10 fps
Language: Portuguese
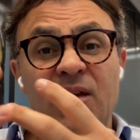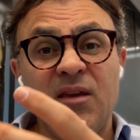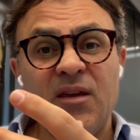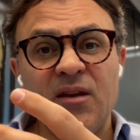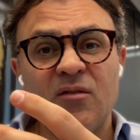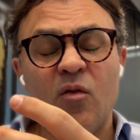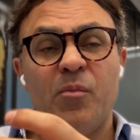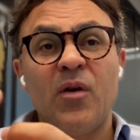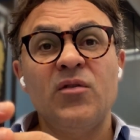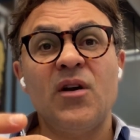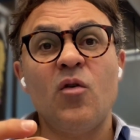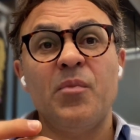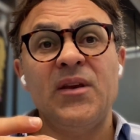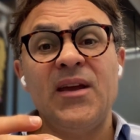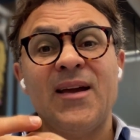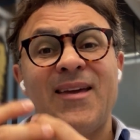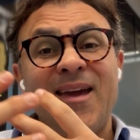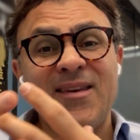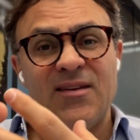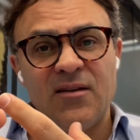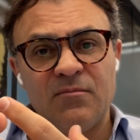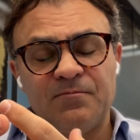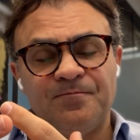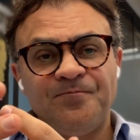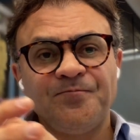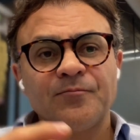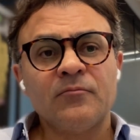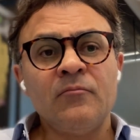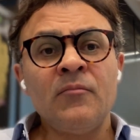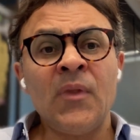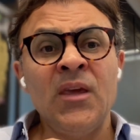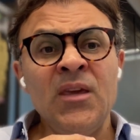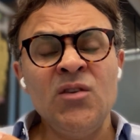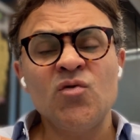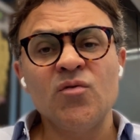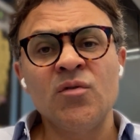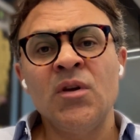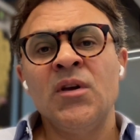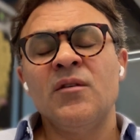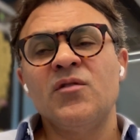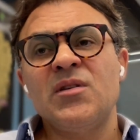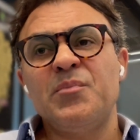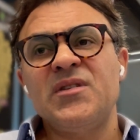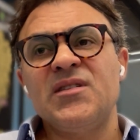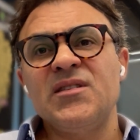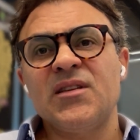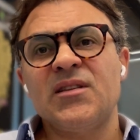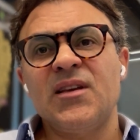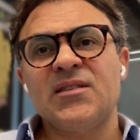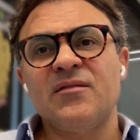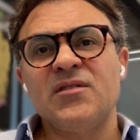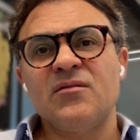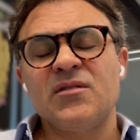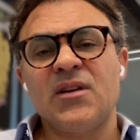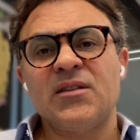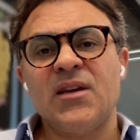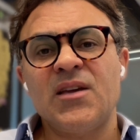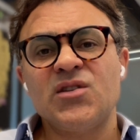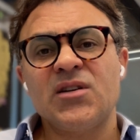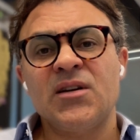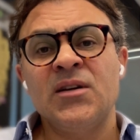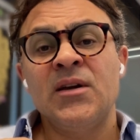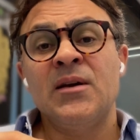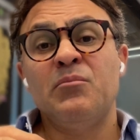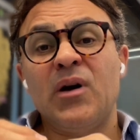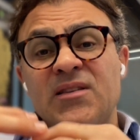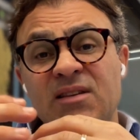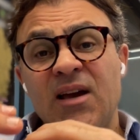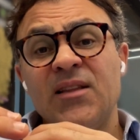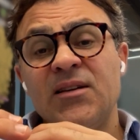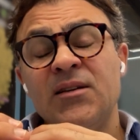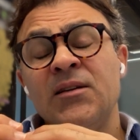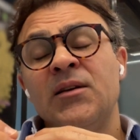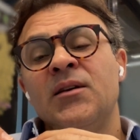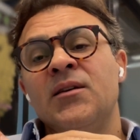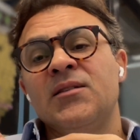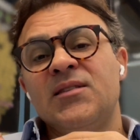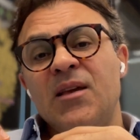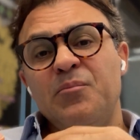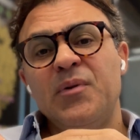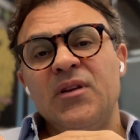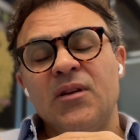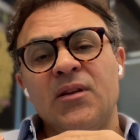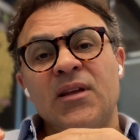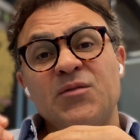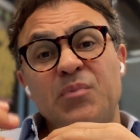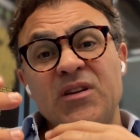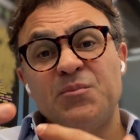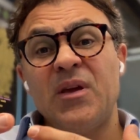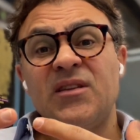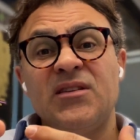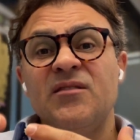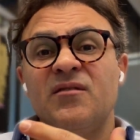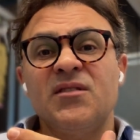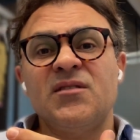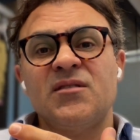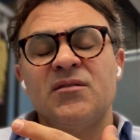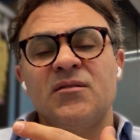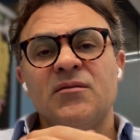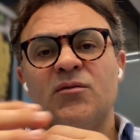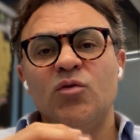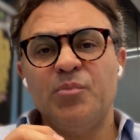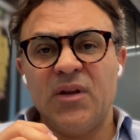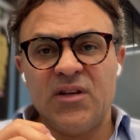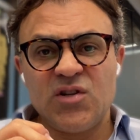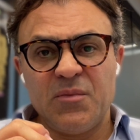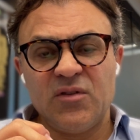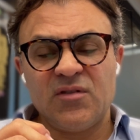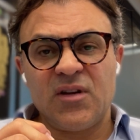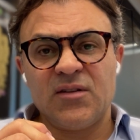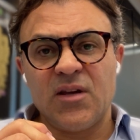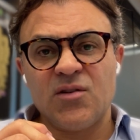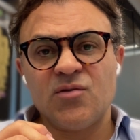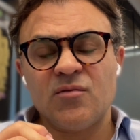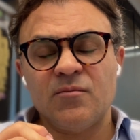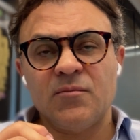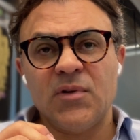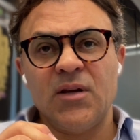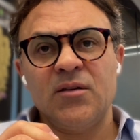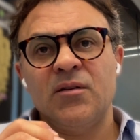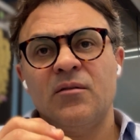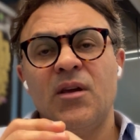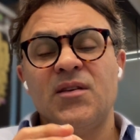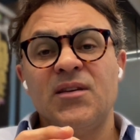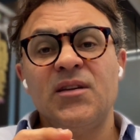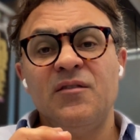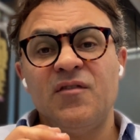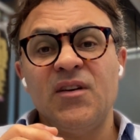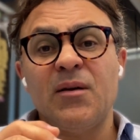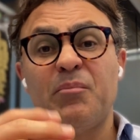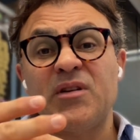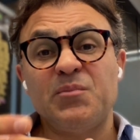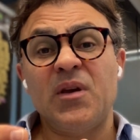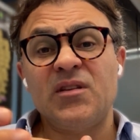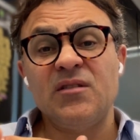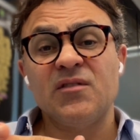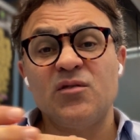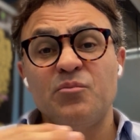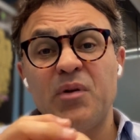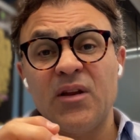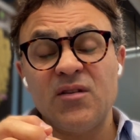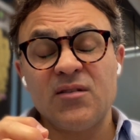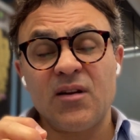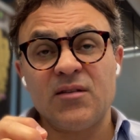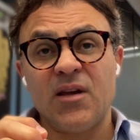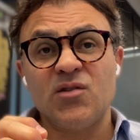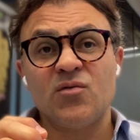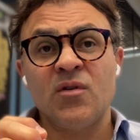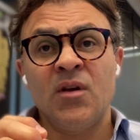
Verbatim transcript: que ir ou para onde a companhia quer ir. E isso você precisa ter essa visão estratégica baseada sempre nas perspectivas do planejamento estratégico. Né? O que, que significa perspectivas de um plano estratégico?